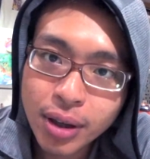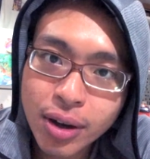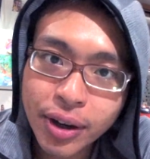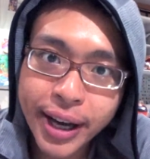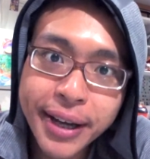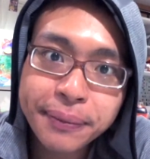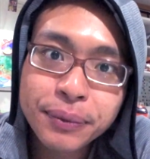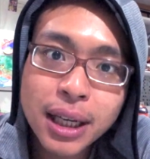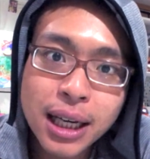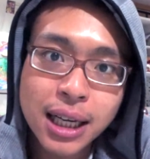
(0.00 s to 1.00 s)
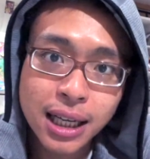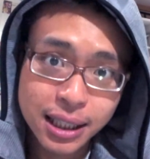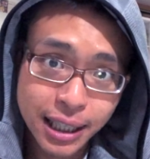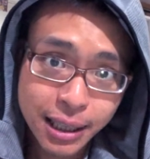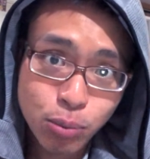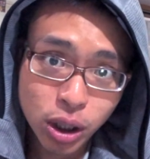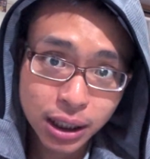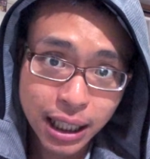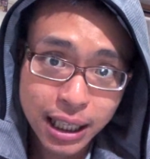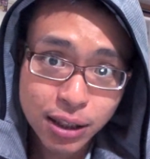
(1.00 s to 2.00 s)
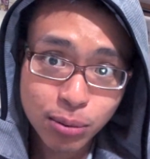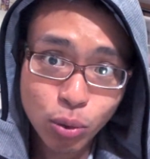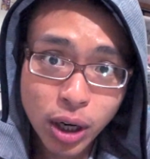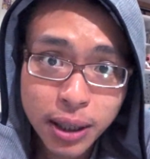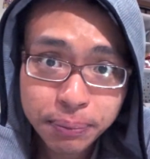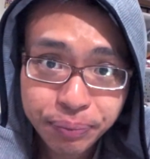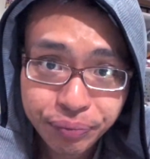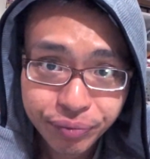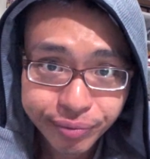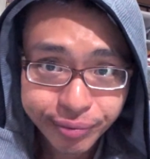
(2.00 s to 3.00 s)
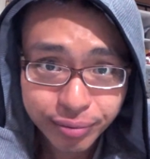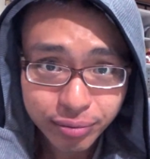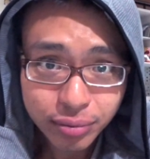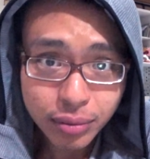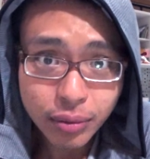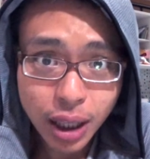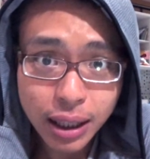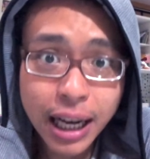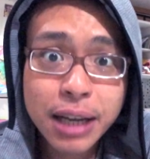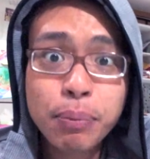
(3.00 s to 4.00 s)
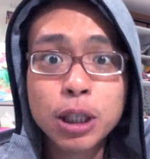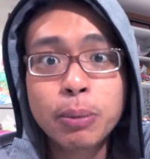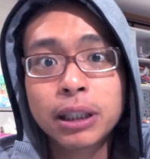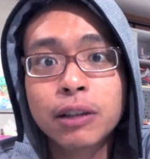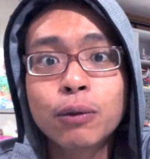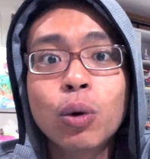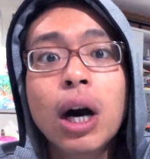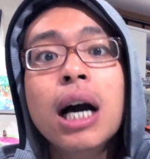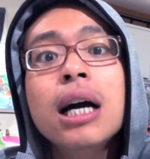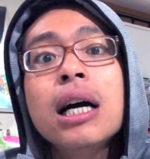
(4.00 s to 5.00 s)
Oke, okay? jadi buat kalian semua, dari perspektif gue,